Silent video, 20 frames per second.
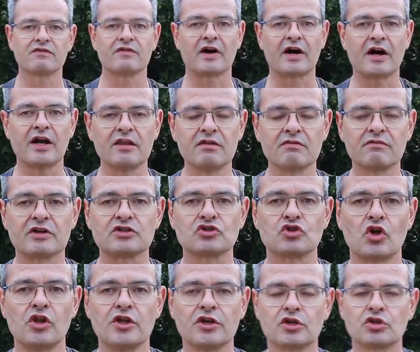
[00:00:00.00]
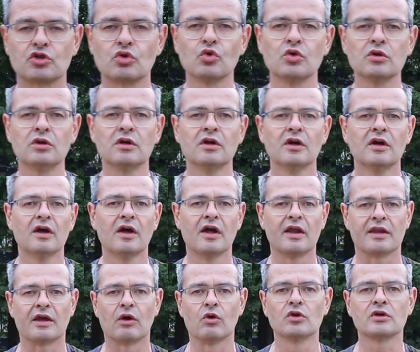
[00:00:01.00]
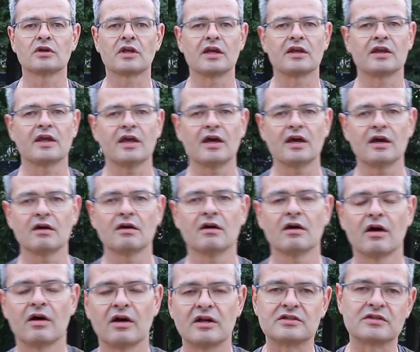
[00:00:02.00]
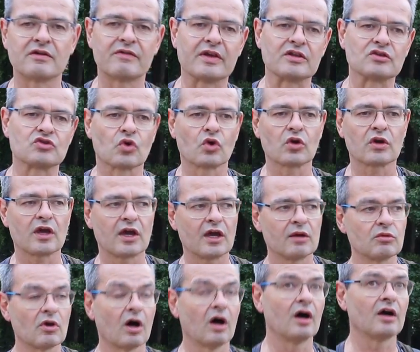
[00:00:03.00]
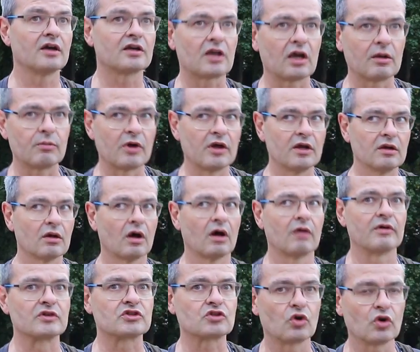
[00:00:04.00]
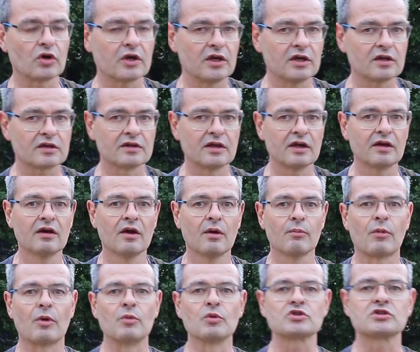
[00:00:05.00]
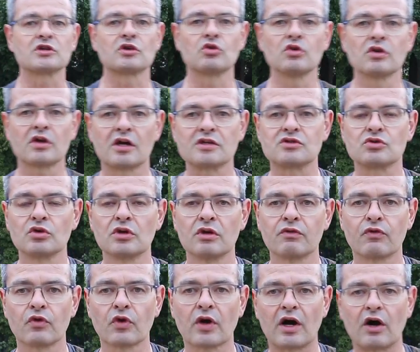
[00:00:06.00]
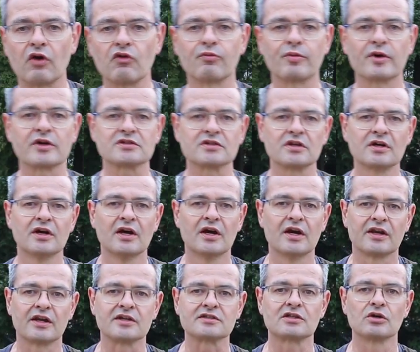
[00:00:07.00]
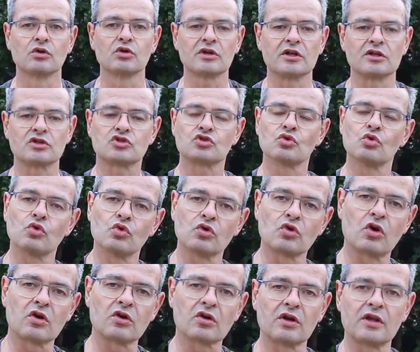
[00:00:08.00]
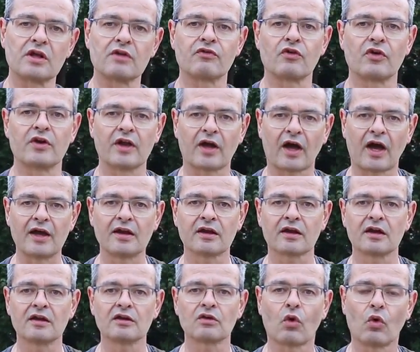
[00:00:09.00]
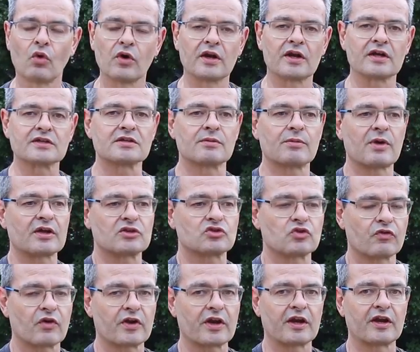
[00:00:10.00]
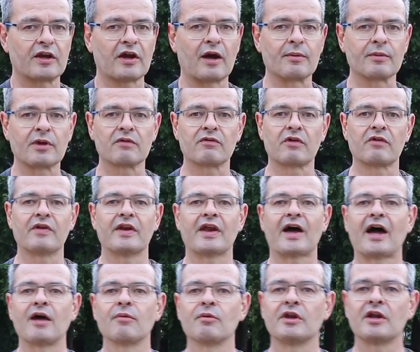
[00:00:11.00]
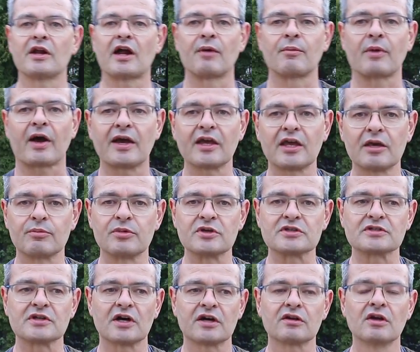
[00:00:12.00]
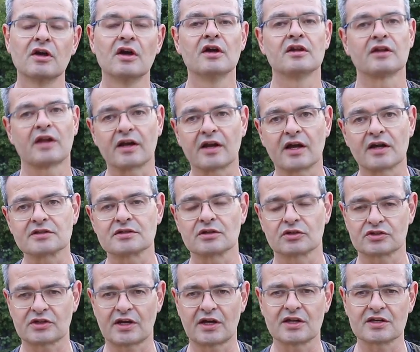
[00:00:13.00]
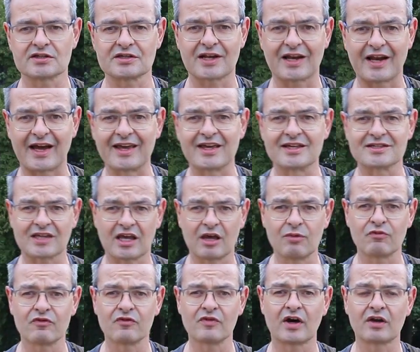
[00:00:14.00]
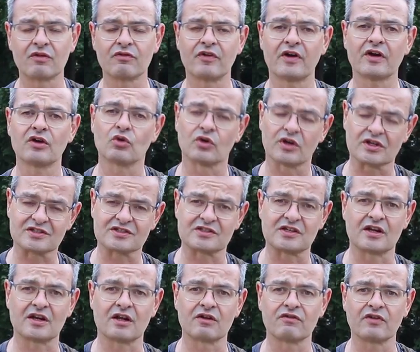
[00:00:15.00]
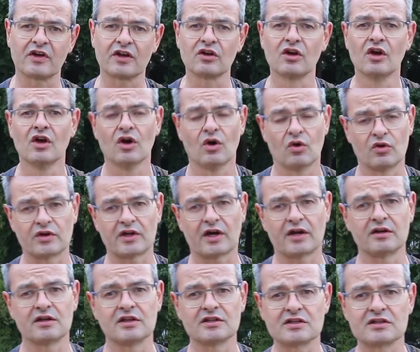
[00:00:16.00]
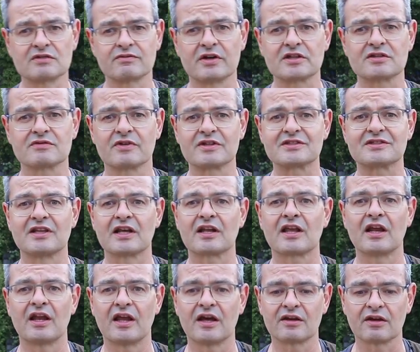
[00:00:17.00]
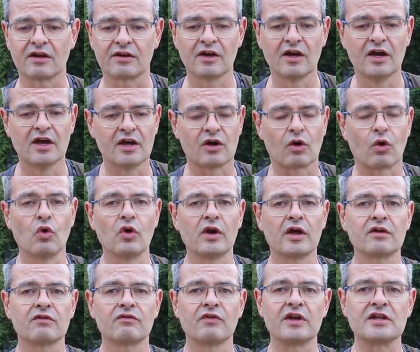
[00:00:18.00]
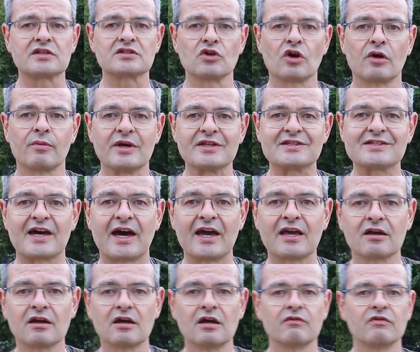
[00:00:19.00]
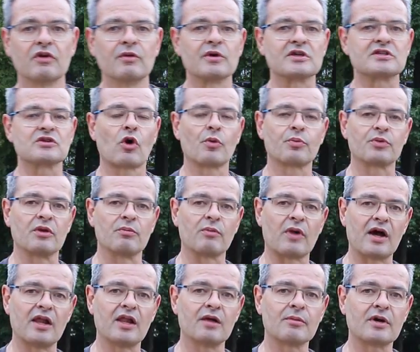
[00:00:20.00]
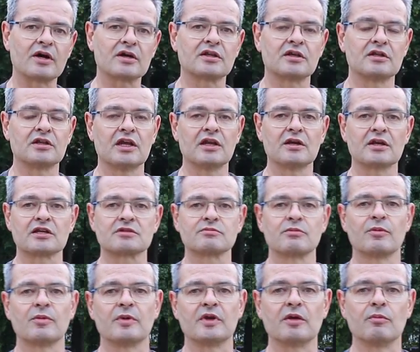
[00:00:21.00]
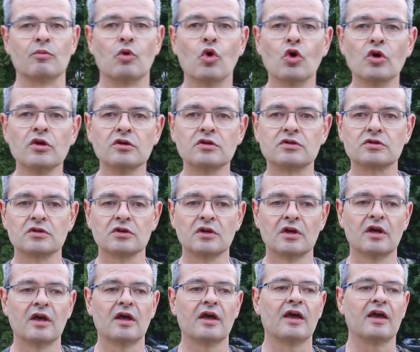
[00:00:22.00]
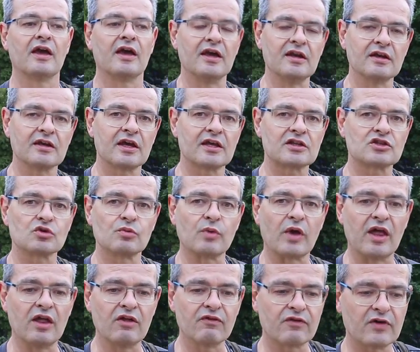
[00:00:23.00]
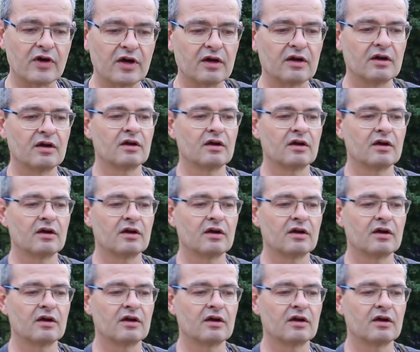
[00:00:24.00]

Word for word: verhalten. Was soll ich tun? Der Hund geht her, ist ein wenig zurückgehemmt. Ah, ich gehe mal hin, ah, was gucke ich? Ne? Man muss natürlich als Hundeführer aufpassen, dass der Hund nicht zu unkontrolliert vorne reinrennt, ohne dass er mal sofort an den Arm geht, weil wenn er einmal in den Arm reingebissen hat, dann kann es auch sein, dass er gleich das Kämpfen anfängt oder das Zerren anfängt und dann ist es was, was nicht gelernt hat. Roland wird jetzt noch einmal zeigen, wie man es optimaler macht, indem dass man mit dem Hund hingeht zum Helfer,